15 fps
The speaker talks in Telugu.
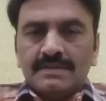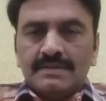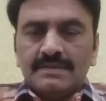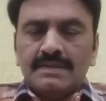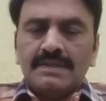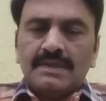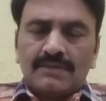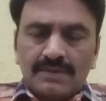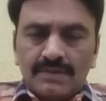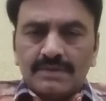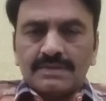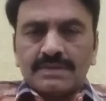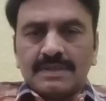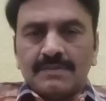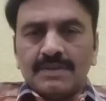ఎవడో
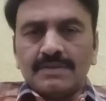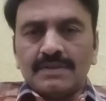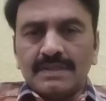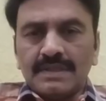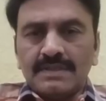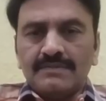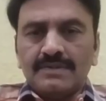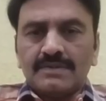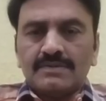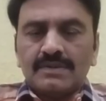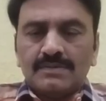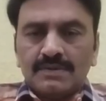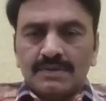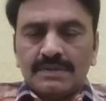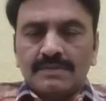సంబంధం లేని వ్యక్తులు
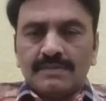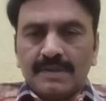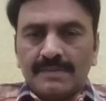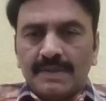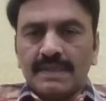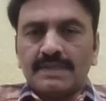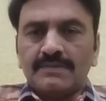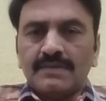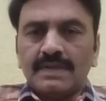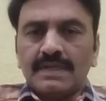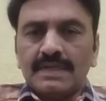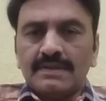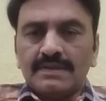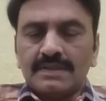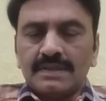బహుశా మా పార్టీ వాళ్ళు
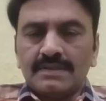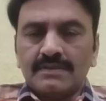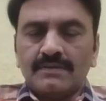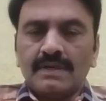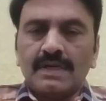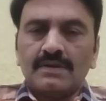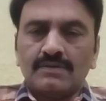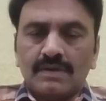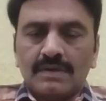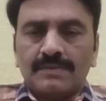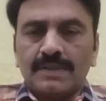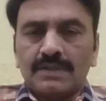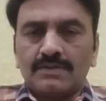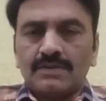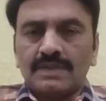అయింటారు వారికి ఒక
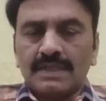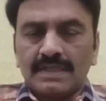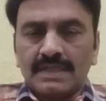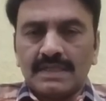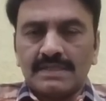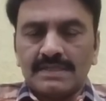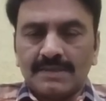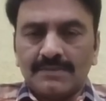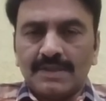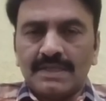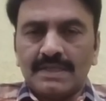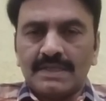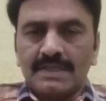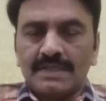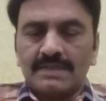పదకొండు ఎకరాలు
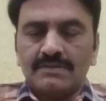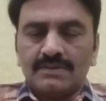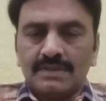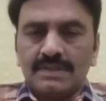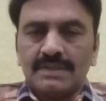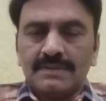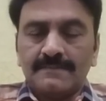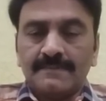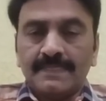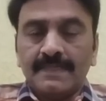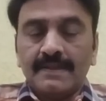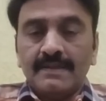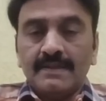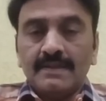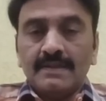జమానీయని ఉంది
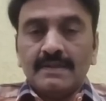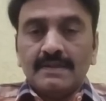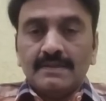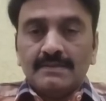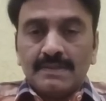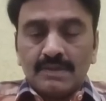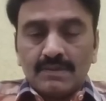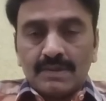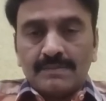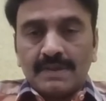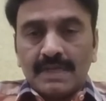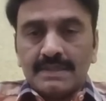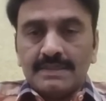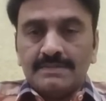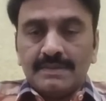మరి ఒక
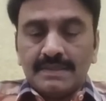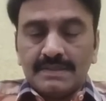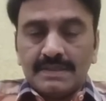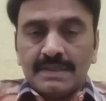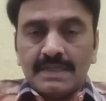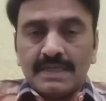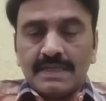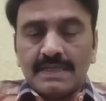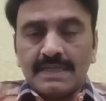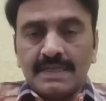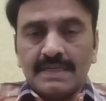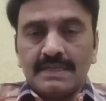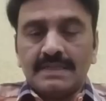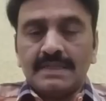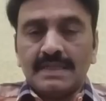మాజీ మంత్రి గారికే
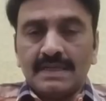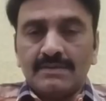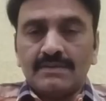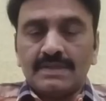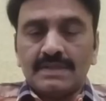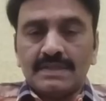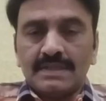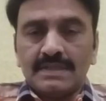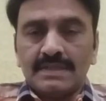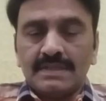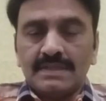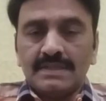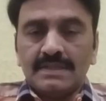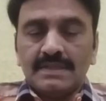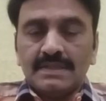ఇలా ఉంటే
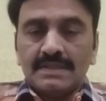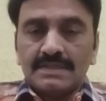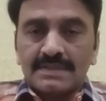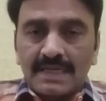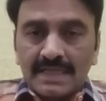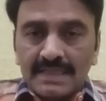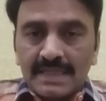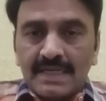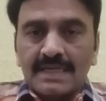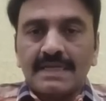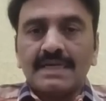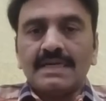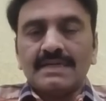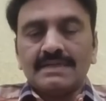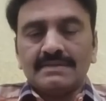సాధారణ
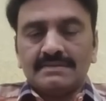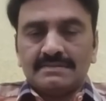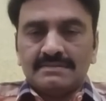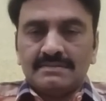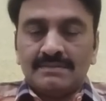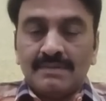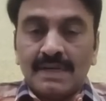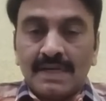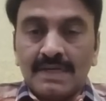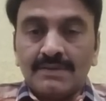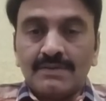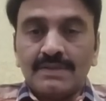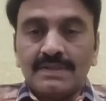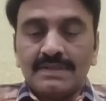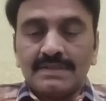
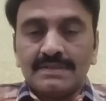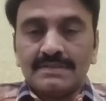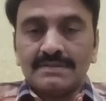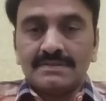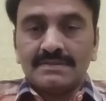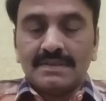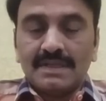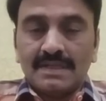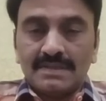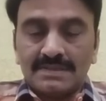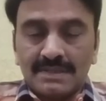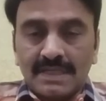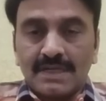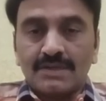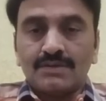మానవుడి
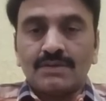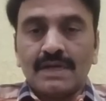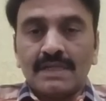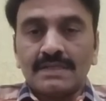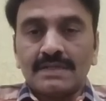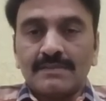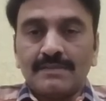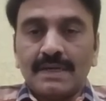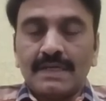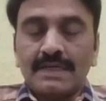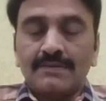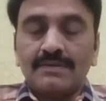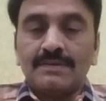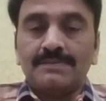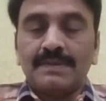సగటు ఆంధ్ర
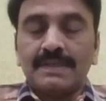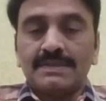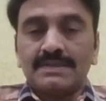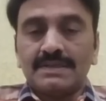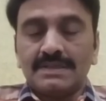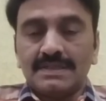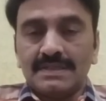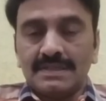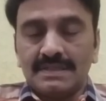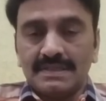మానవుడి పరిస్థితి ఏంటి